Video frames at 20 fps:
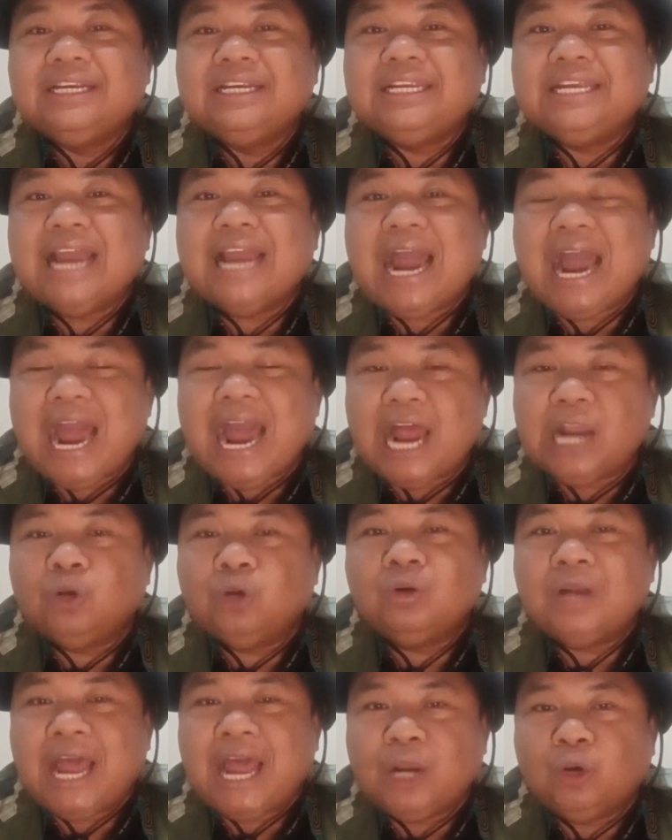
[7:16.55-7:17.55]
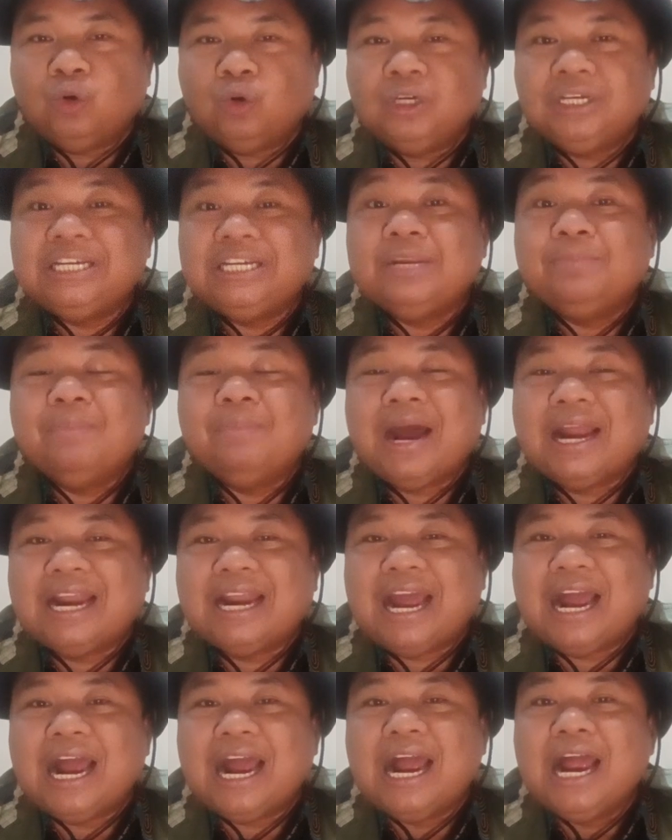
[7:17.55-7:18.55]
di alun-alun di
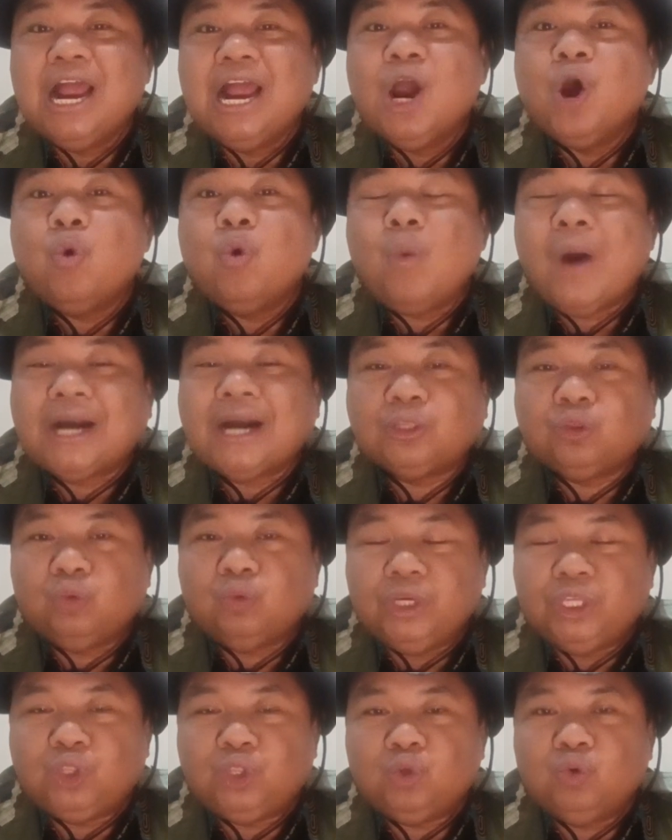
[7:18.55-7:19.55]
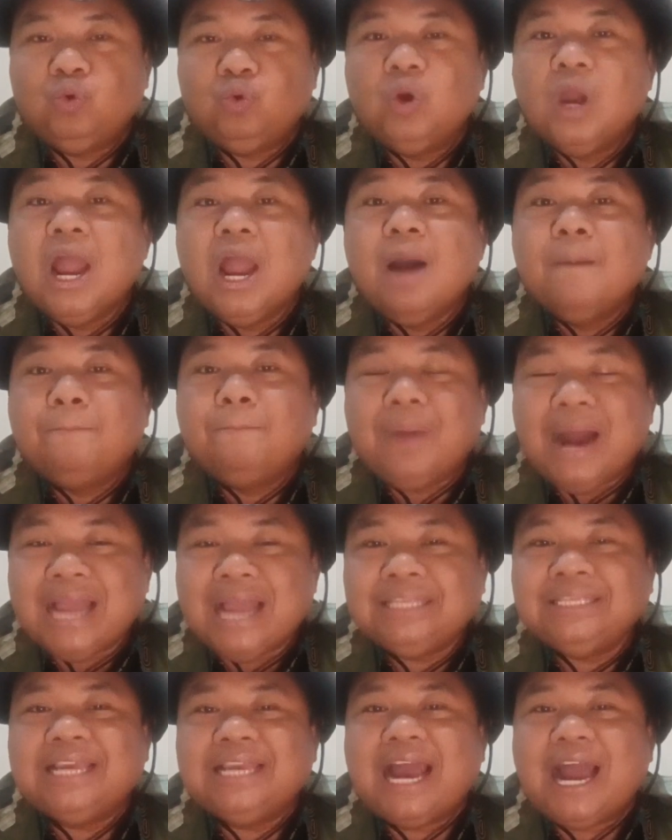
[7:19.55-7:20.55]
mana waktu itu
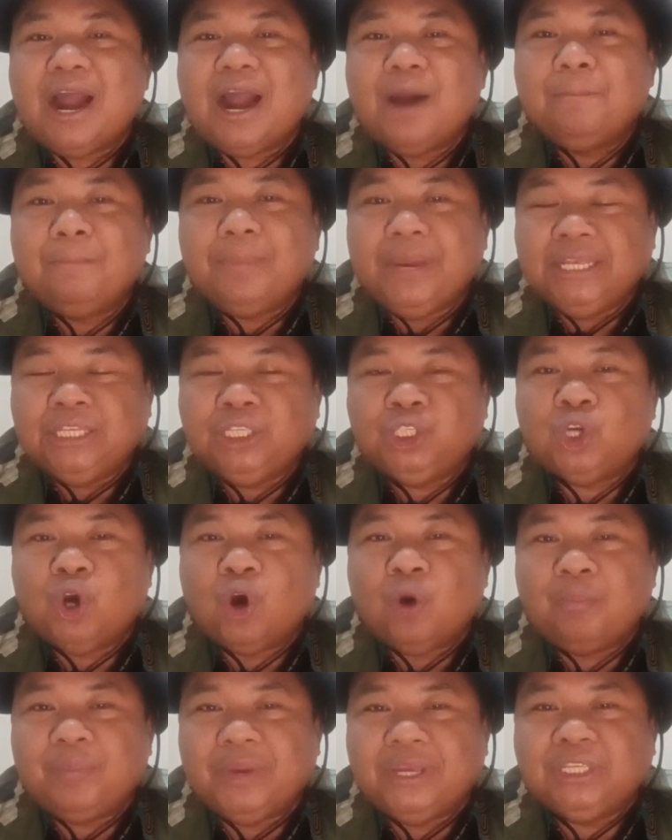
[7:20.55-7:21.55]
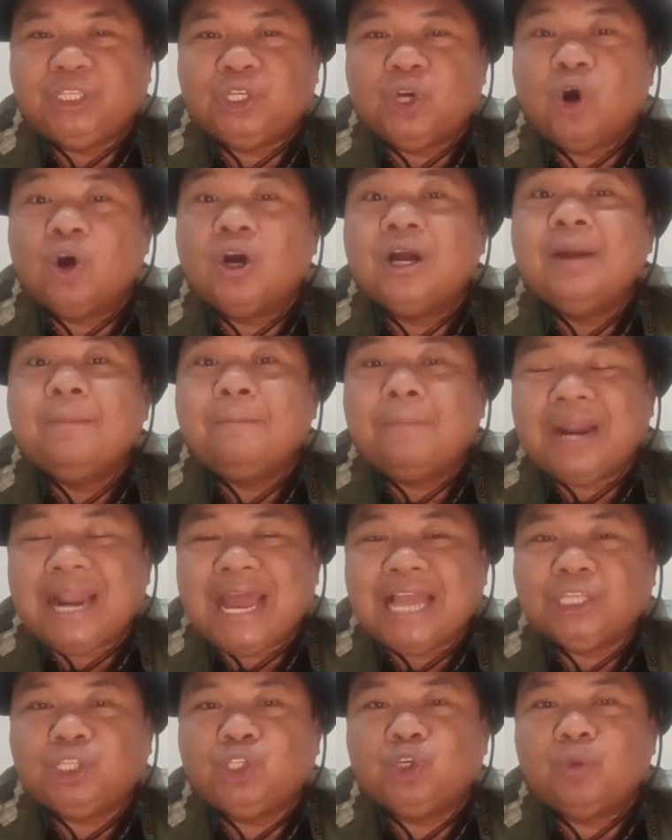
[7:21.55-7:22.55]
banyak bencong-bencong
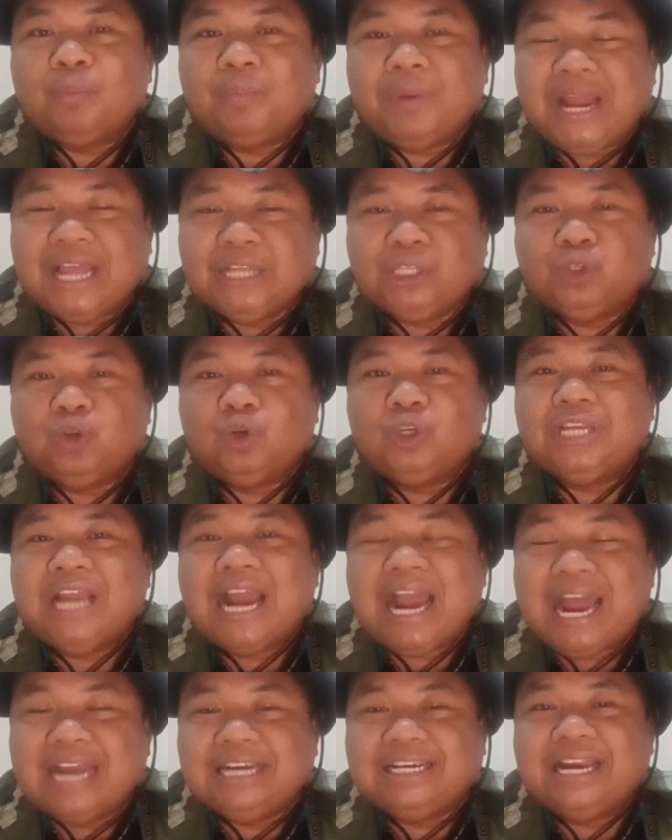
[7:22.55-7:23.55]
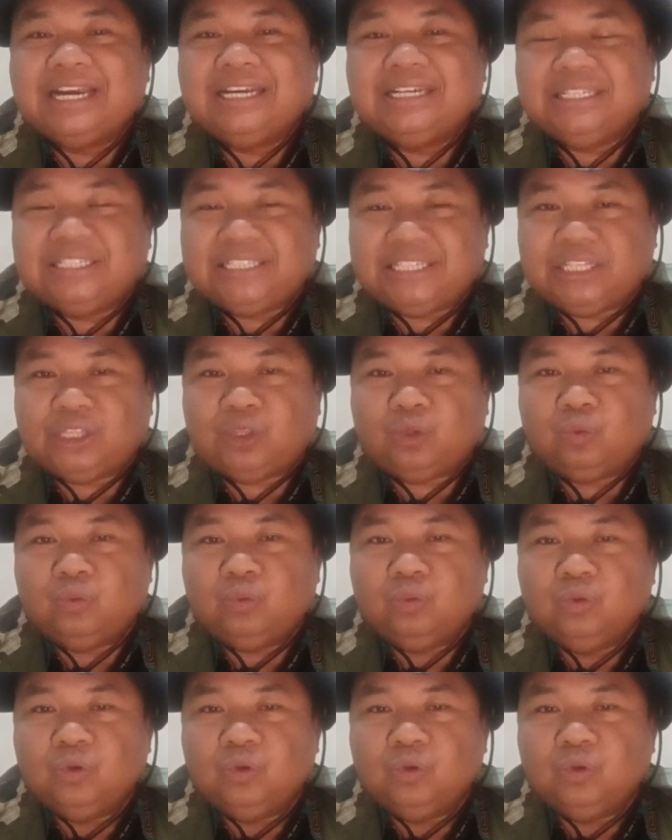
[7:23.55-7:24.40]
pelacur-pelacur yang ada di situ.